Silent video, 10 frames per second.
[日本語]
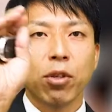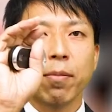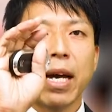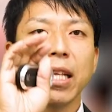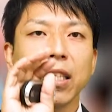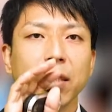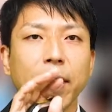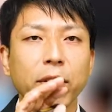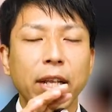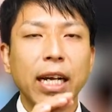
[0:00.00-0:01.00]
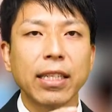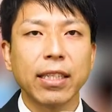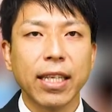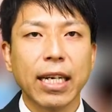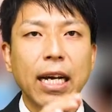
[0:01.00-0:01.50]
そのマイナス面の中にで
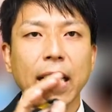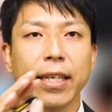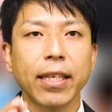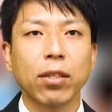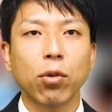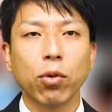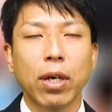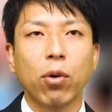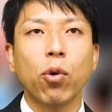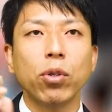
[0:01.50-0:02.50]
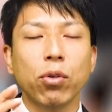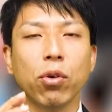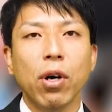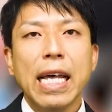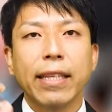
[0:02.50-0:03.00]
すね、書かれていることが起こる
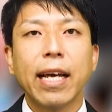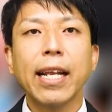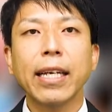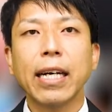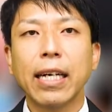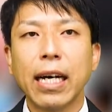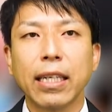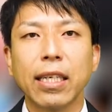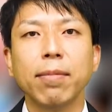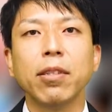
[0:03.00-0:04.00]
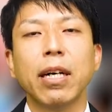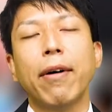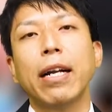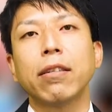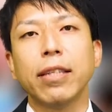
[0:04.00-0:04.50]
と、誰かが気分が
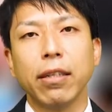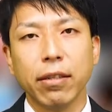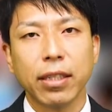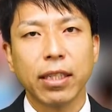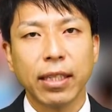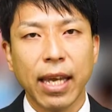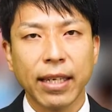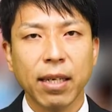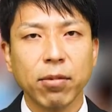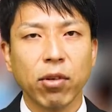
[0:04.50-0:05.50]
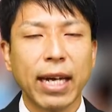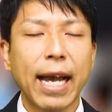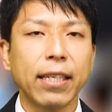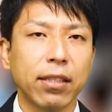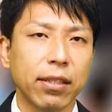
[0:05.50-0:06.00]
悪くなる、気分を
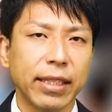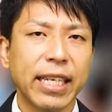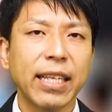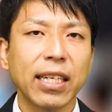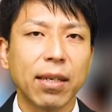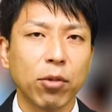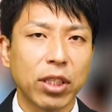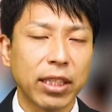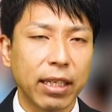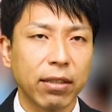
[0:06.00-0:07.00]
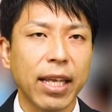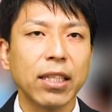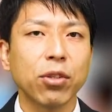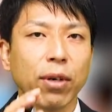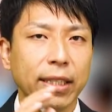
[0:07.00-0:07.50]
害する、嫌な気持ちになる、
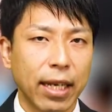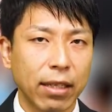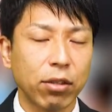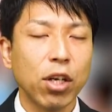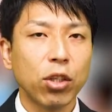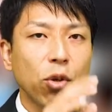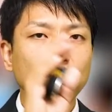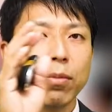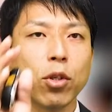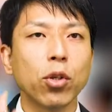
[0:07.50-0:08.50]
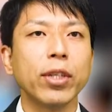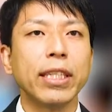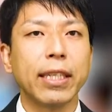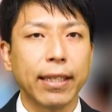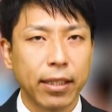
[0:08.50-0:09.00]
テンションが下がるというものの
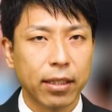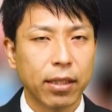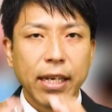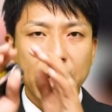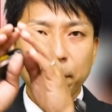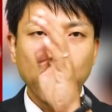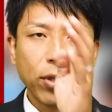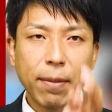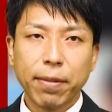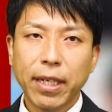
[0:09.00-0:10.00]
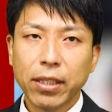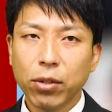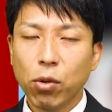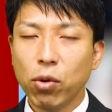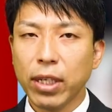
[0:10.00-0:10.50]
一覧です。一方でプラス
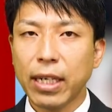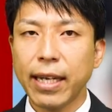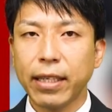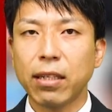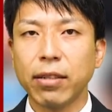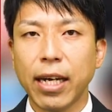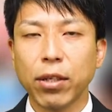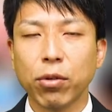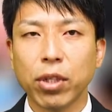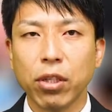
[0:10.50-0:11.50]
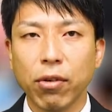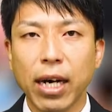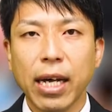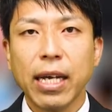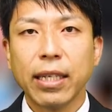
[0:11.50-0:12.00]
の方に書いてある内容というの
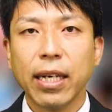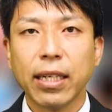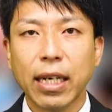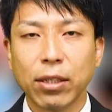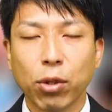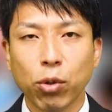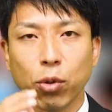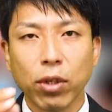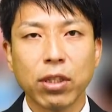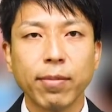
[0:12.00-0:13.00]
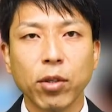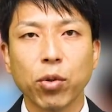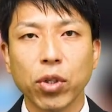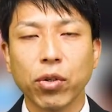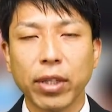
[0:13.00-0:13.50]
は、誰かがそれを取り組むこ
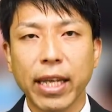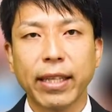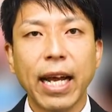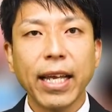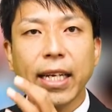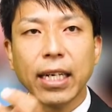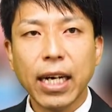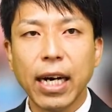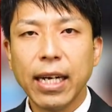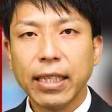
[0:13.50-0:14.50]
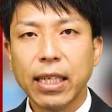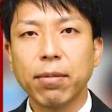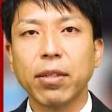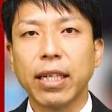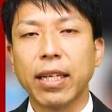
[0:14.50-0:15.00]
とによって、誰かが気
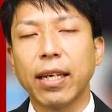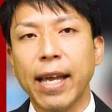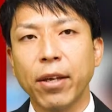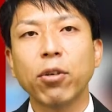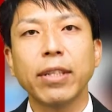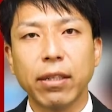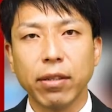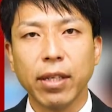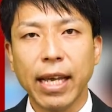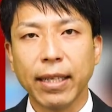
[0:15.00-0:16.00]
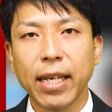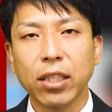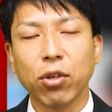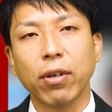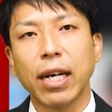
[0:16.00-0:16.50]
分が良くなる、
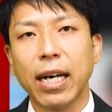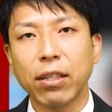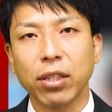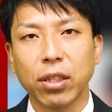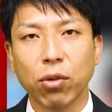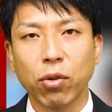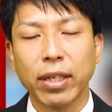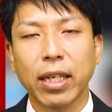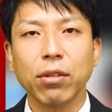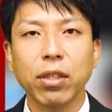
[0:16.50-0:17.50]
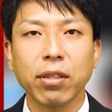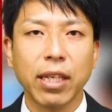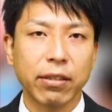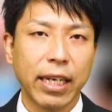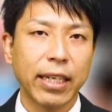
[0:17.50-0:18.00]
テンションが上がる、仕事が楽しく
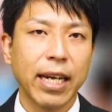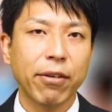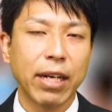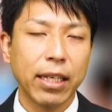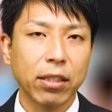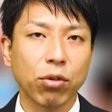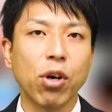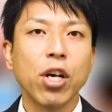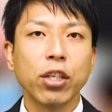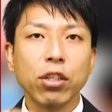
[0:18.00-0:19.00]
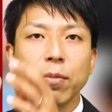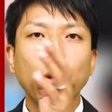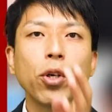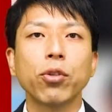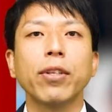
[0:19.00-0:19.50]
なる、やりがいを感じるという
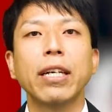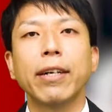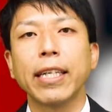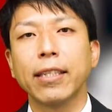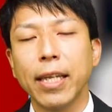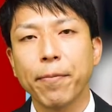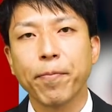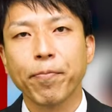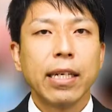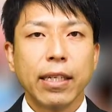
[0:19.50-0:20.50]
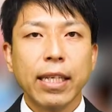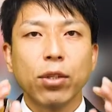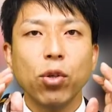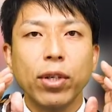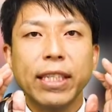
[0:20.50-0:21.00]
ポイントになるわけですね。で、
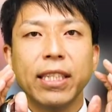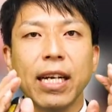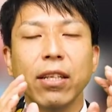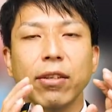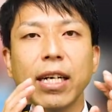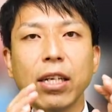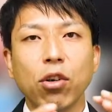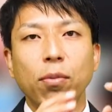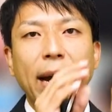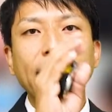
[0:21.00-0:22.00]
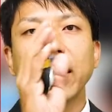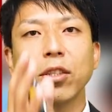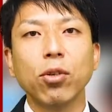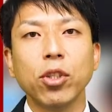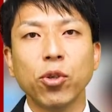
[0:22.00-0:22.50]
その一覧の中の
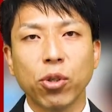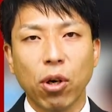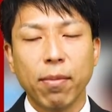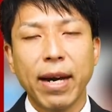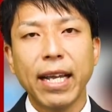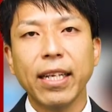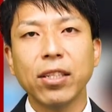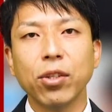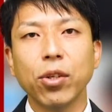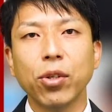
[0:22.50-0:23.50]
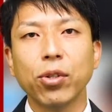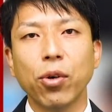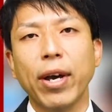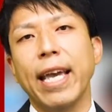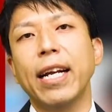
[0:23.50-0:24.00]
マイナスの要素
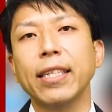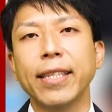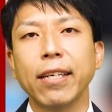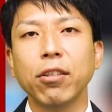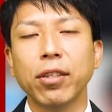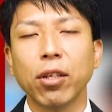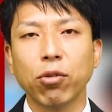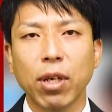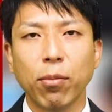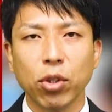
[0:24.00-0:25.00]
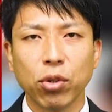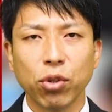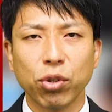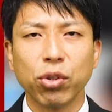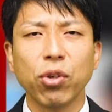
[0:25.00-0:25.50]
を減らしていくっていうことはもち
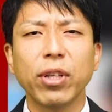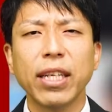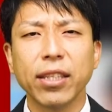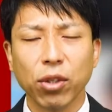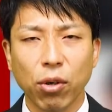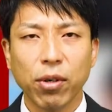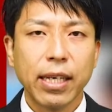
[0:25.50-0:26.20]
ろん重要なんですよ。